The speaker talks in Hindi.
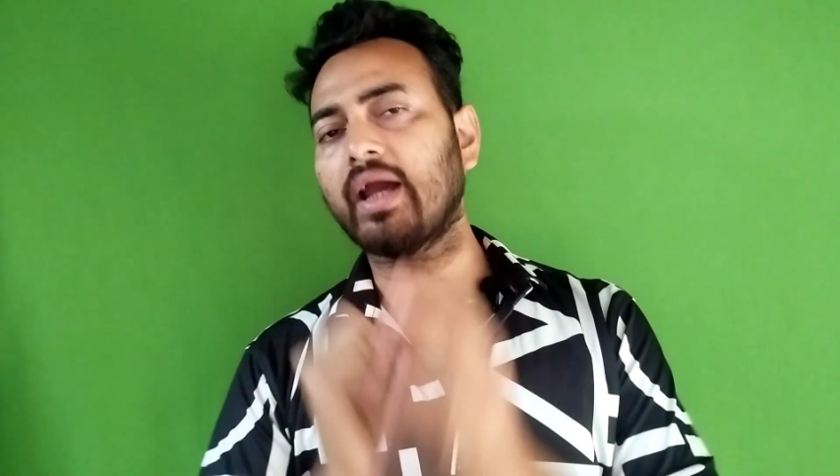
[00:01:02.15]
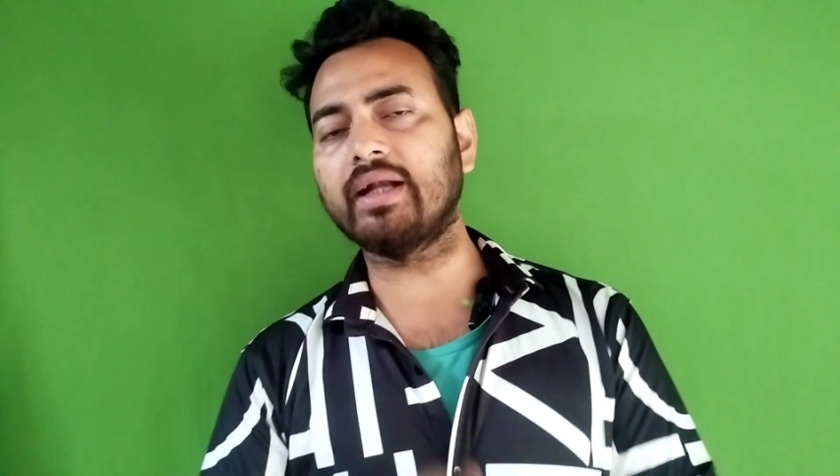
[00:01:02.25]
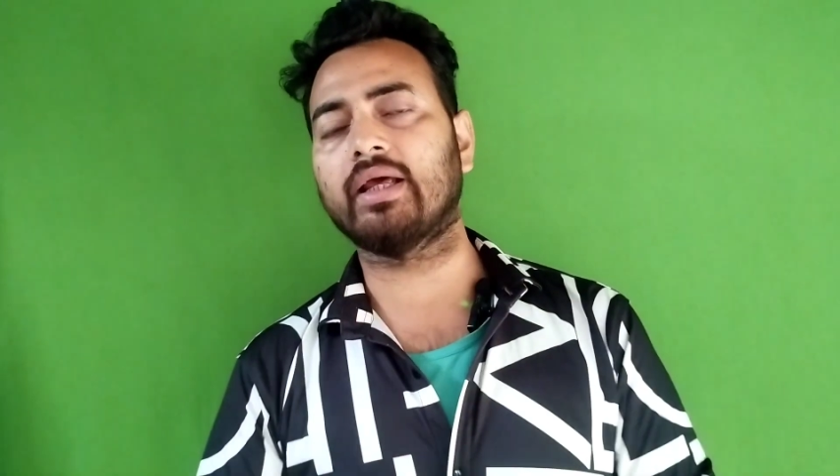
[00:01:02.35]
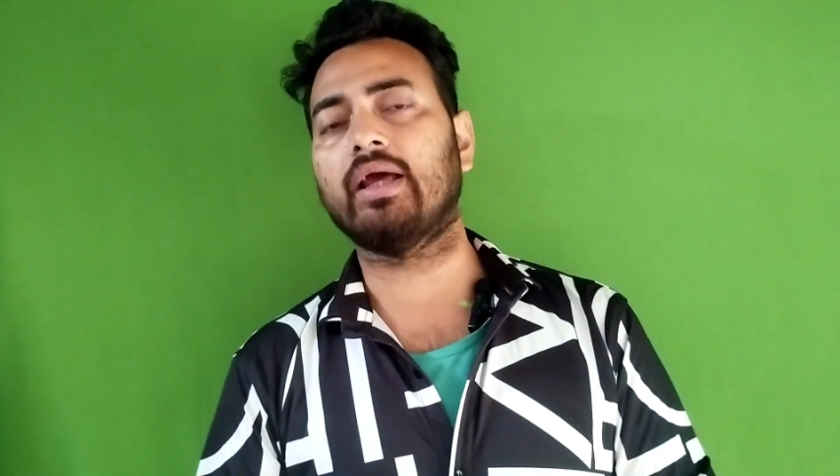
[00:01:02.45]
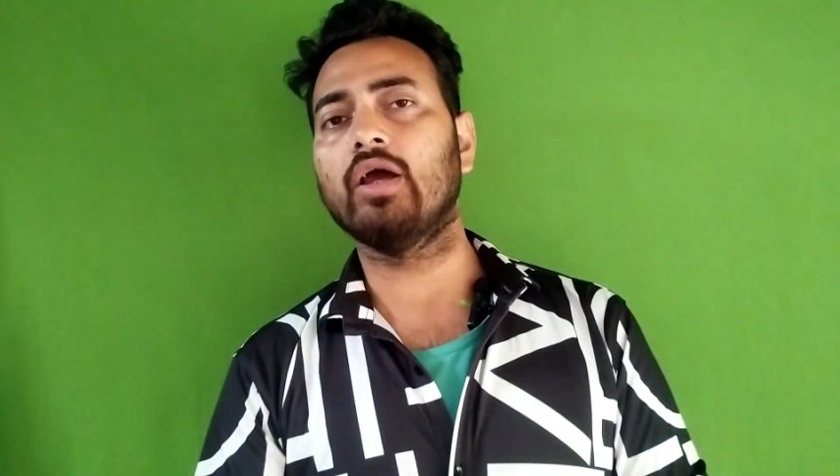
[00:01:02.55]

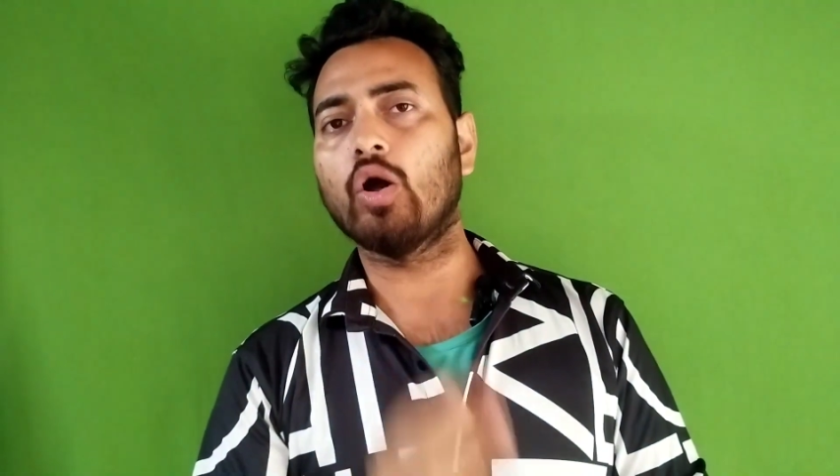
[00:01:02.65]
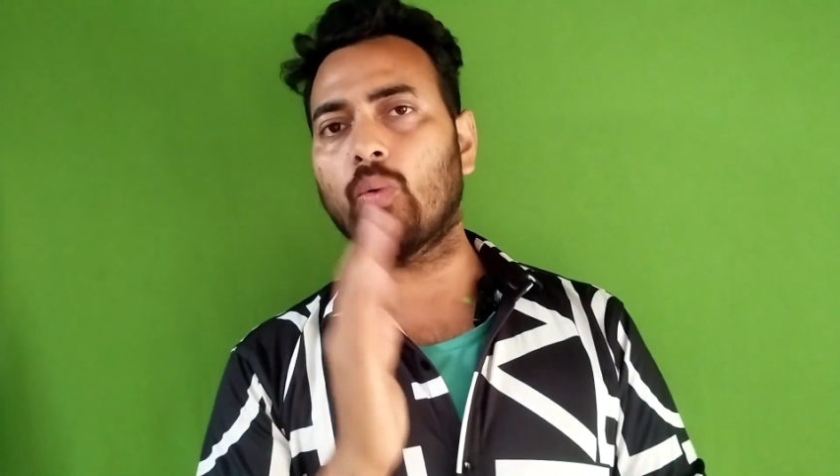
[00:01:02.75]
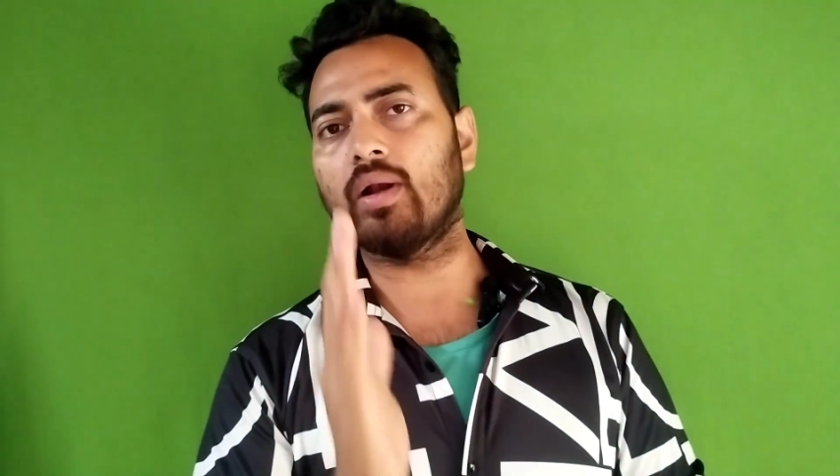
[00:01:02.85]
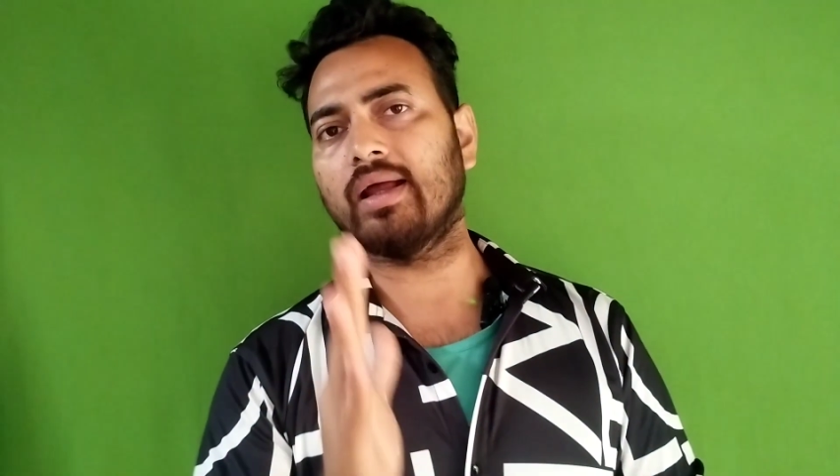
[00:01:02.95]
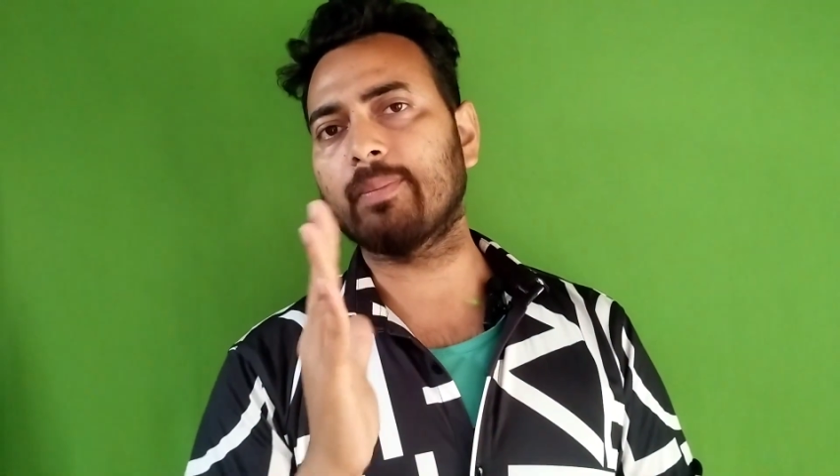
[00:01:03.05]
8 है
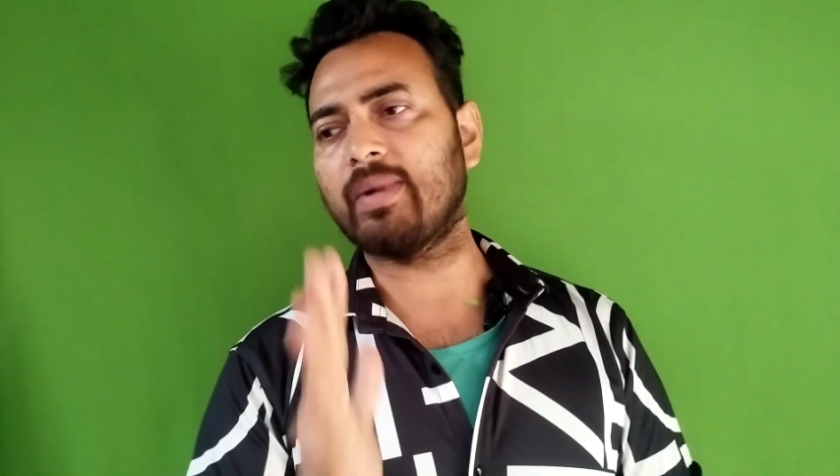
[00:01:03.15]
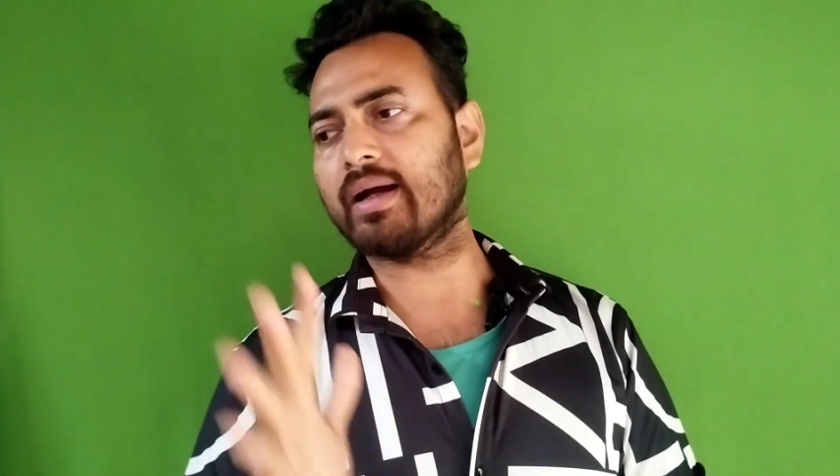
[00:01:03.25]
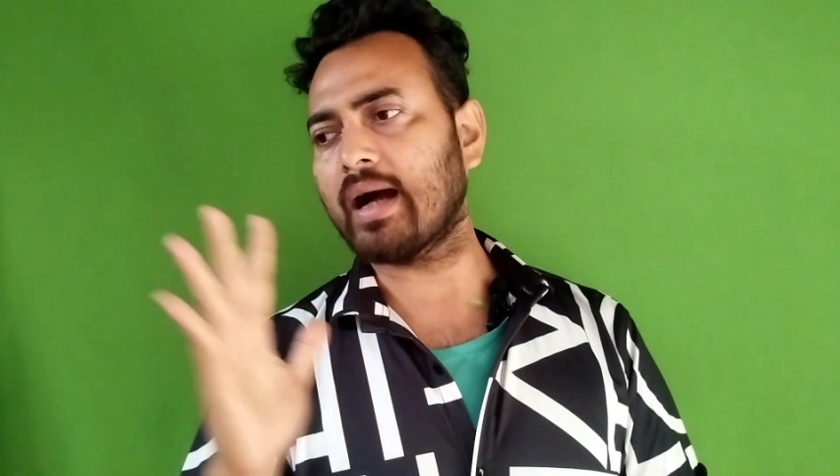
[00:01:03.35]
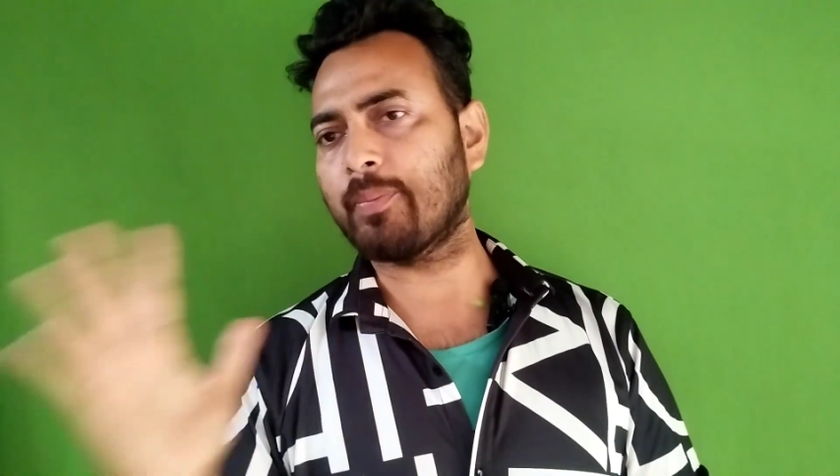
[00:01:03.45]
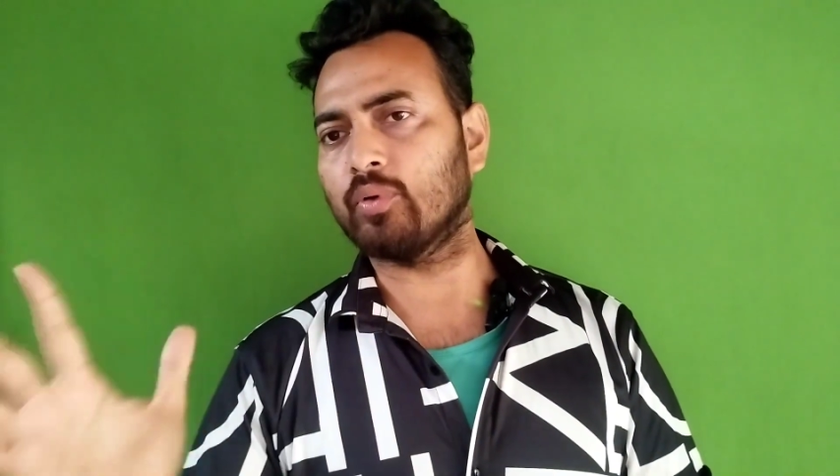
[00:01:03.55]
वो
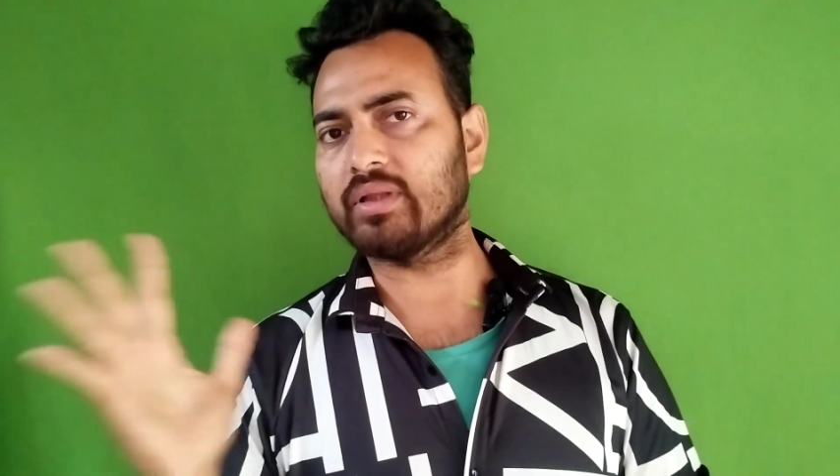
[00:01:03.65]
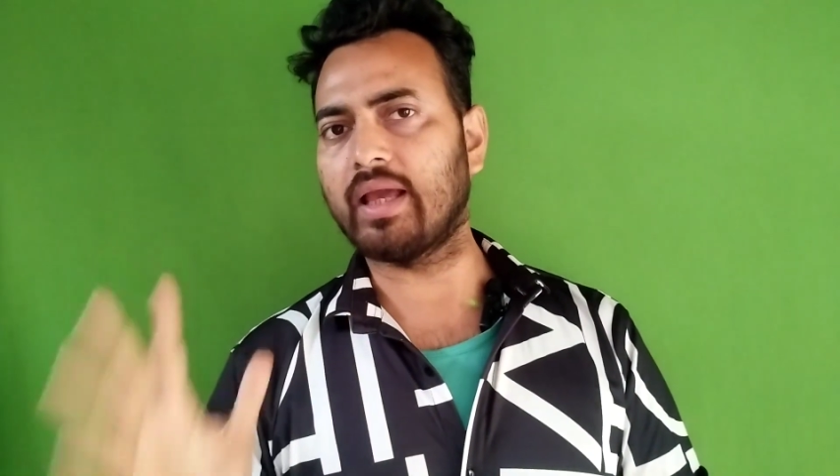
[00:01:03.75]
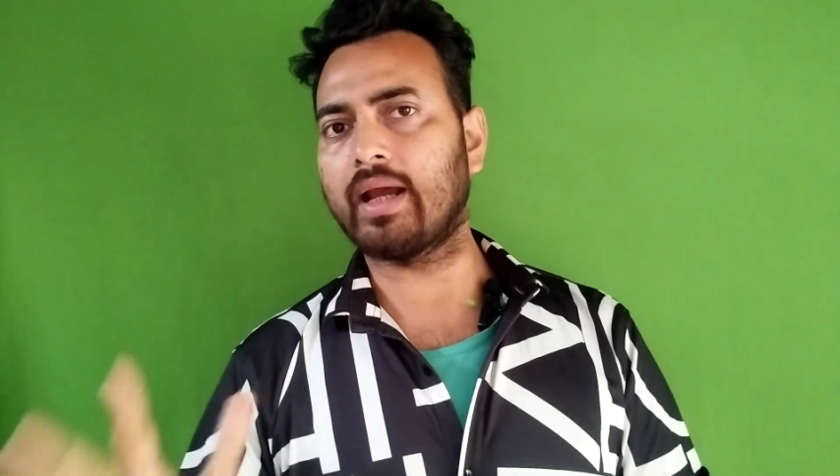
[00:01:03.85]
लगभग आपको